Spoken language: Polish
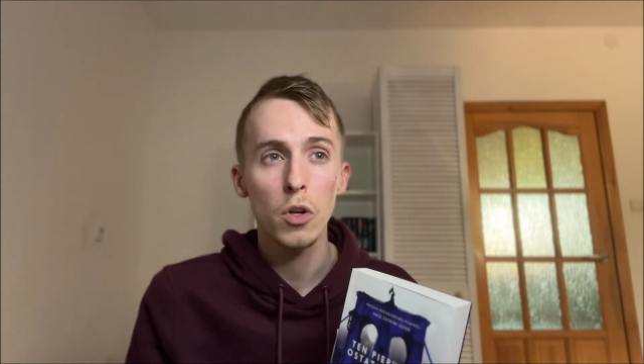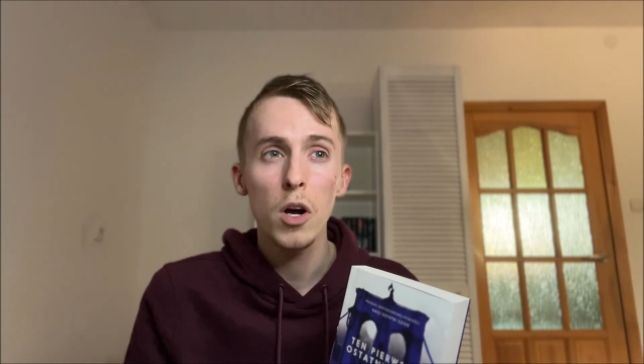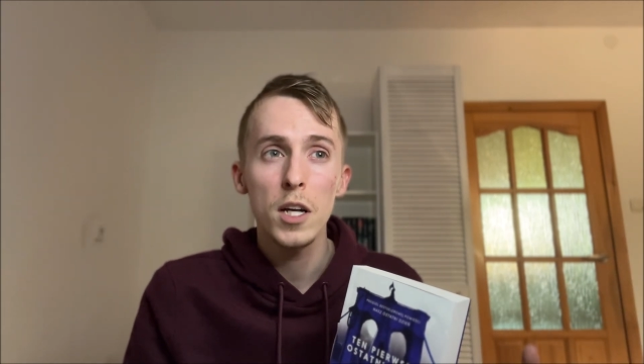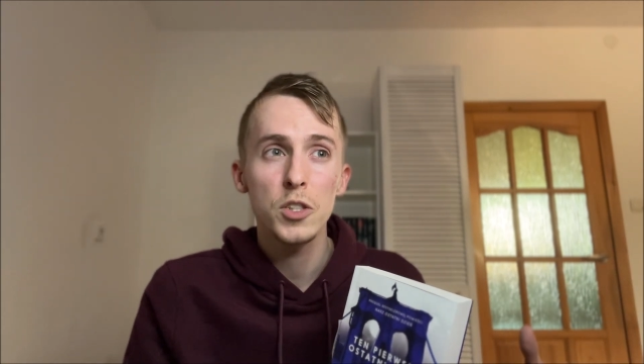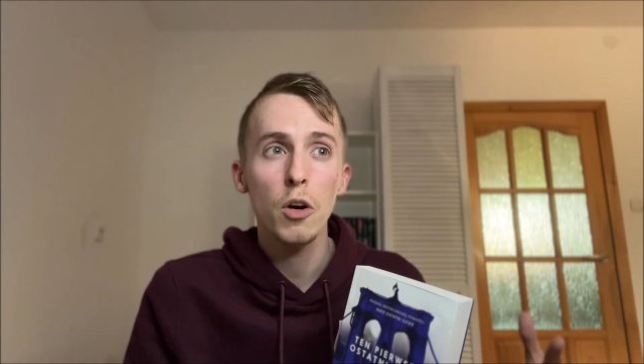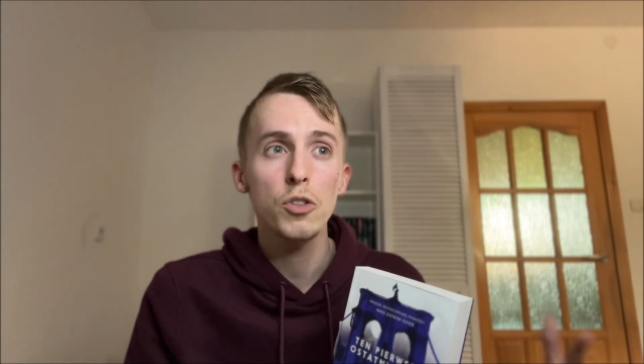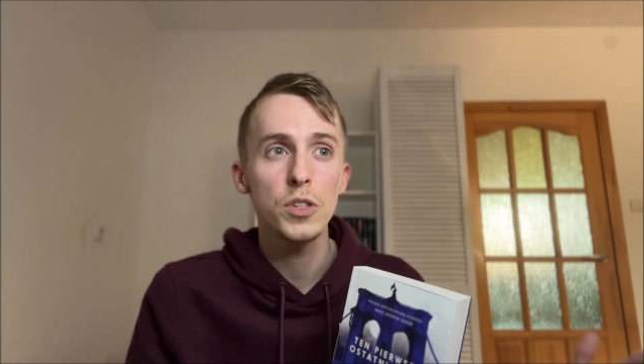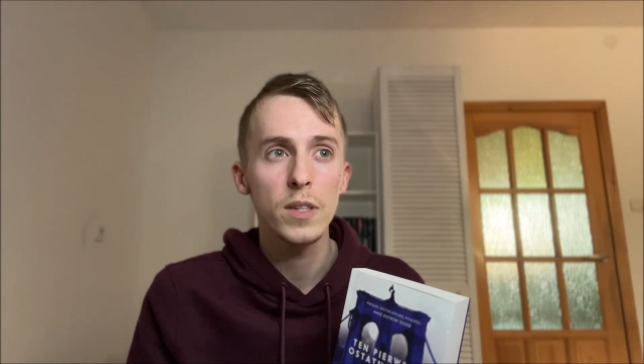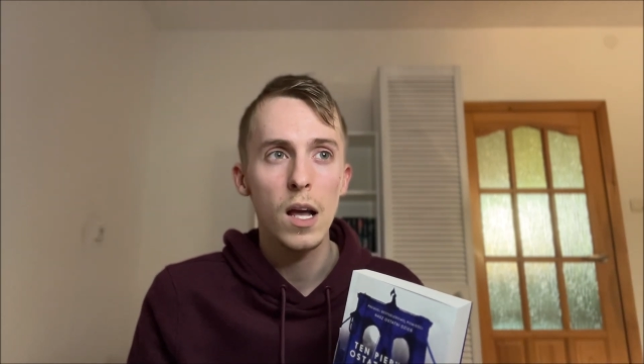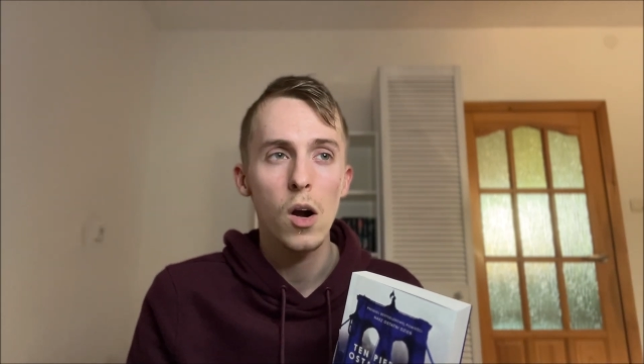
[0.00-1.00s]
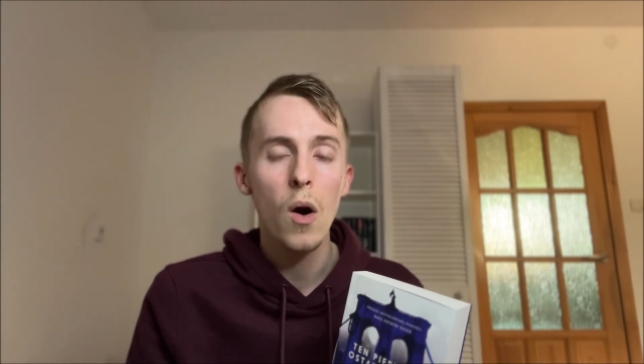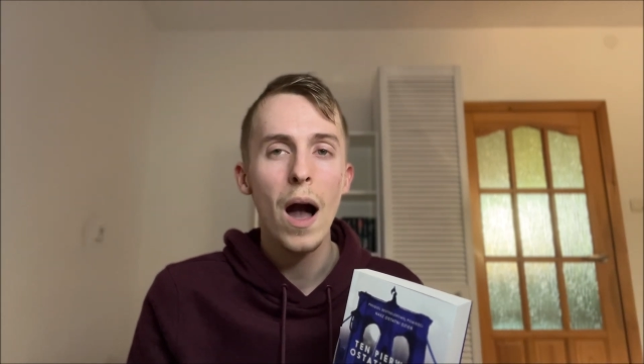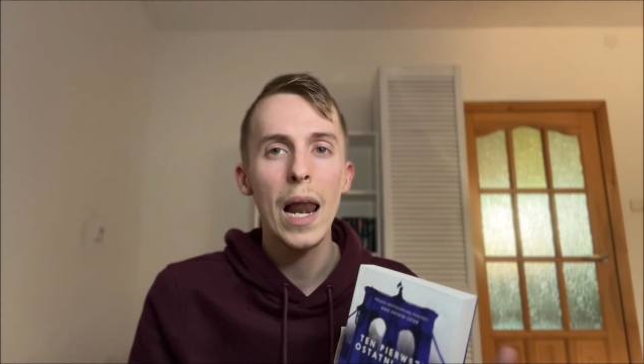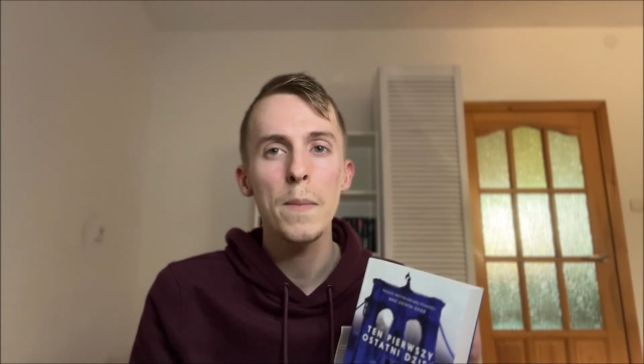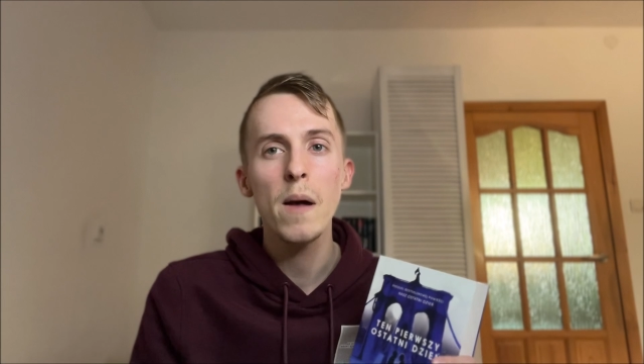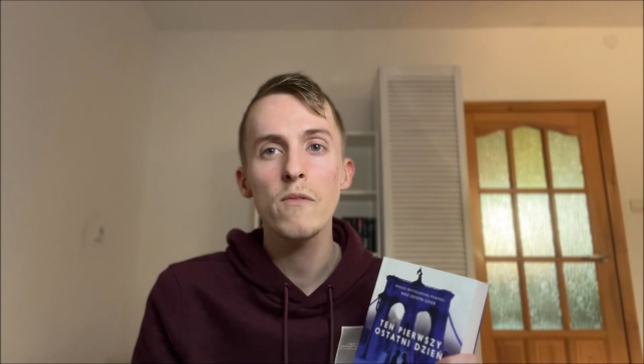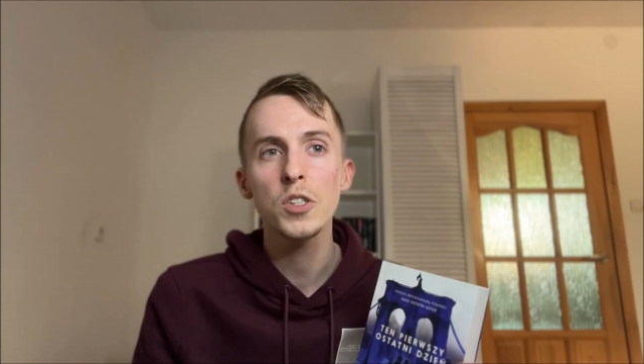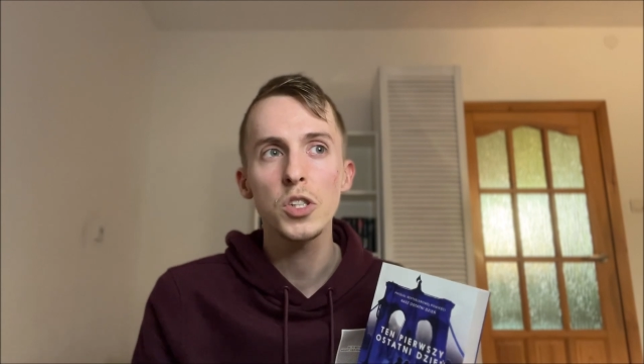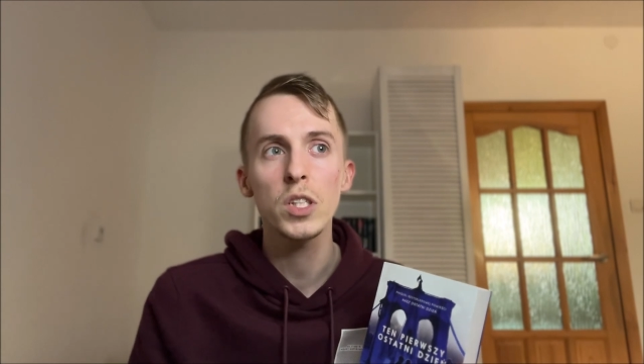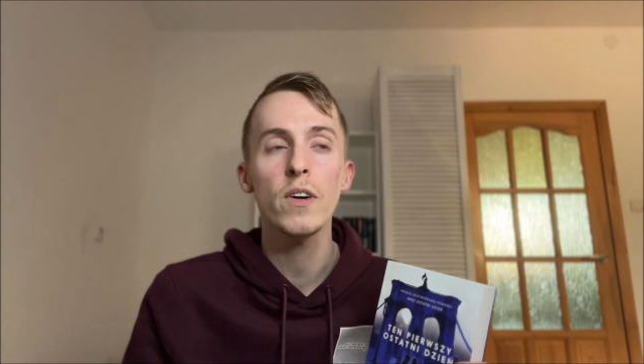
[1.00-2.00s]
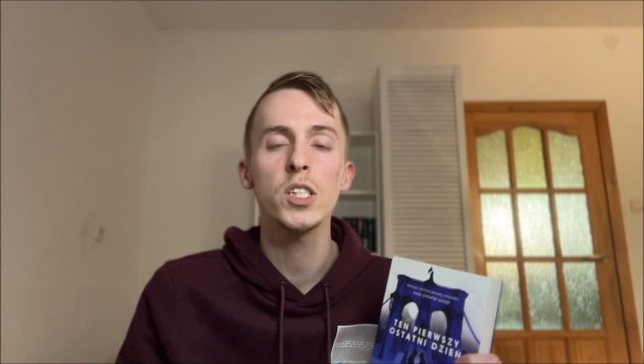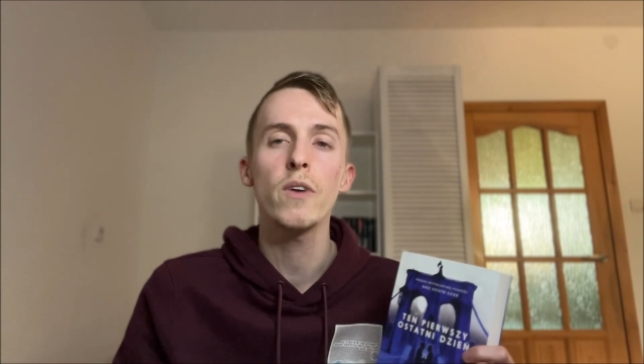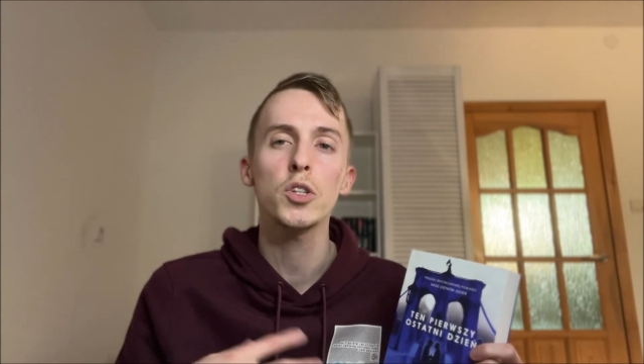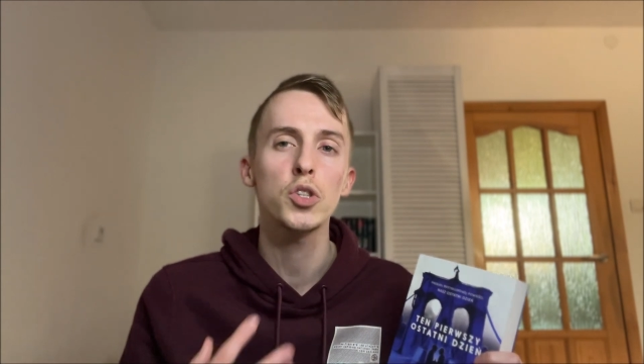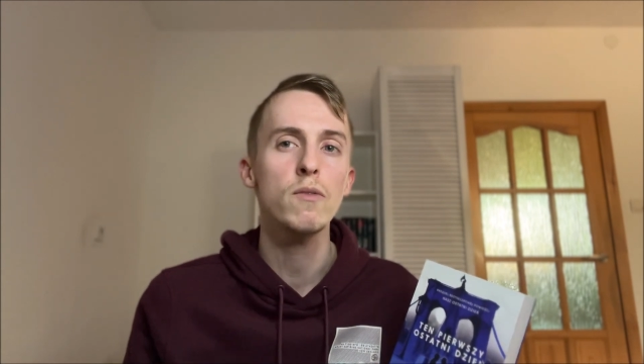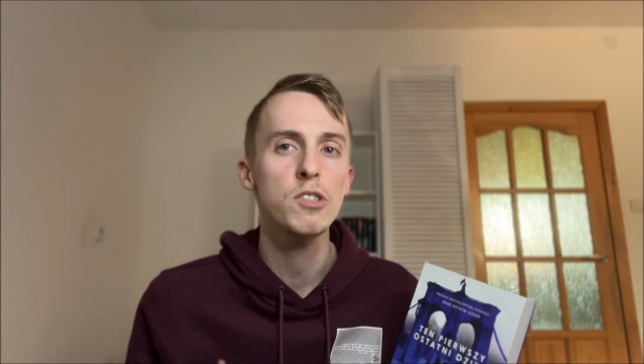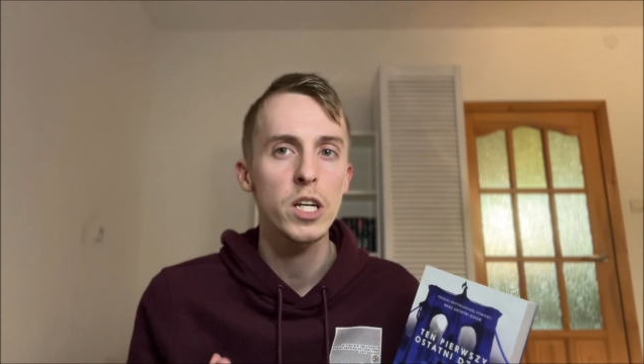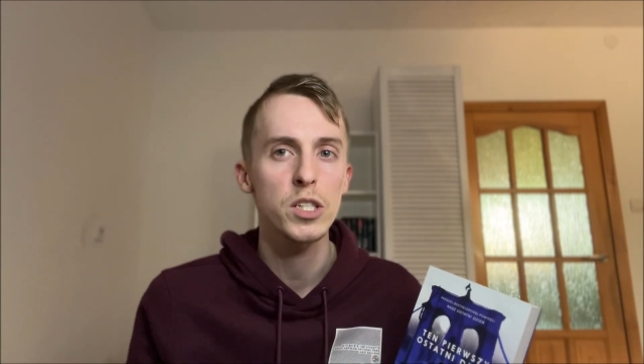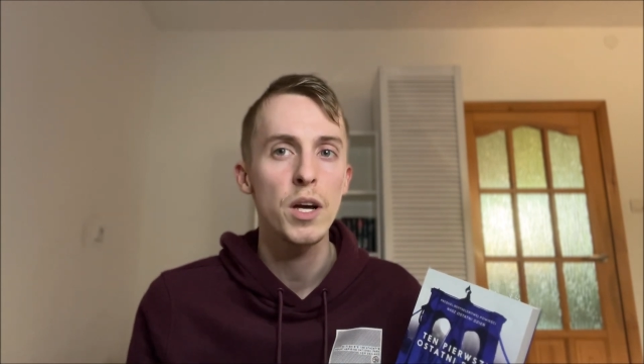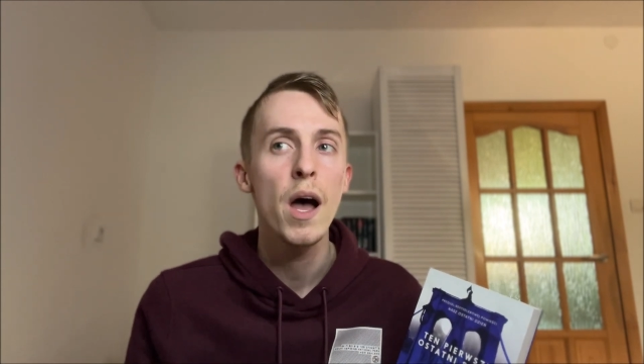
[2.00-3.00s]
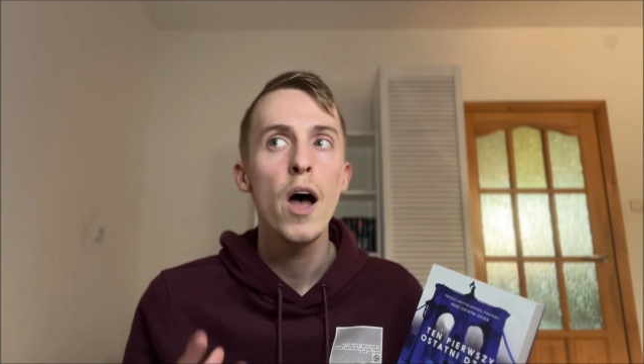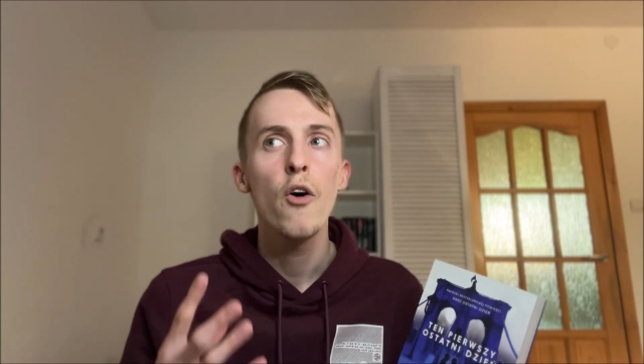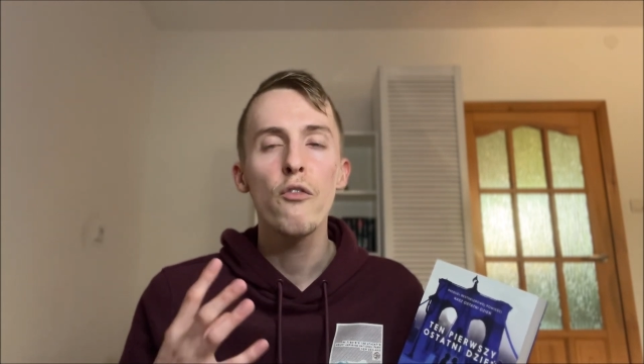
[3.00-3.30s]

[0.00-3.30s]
trochę czegoś innego, ale mam wrażenie, że tych właśnie wartościowych rzeczy,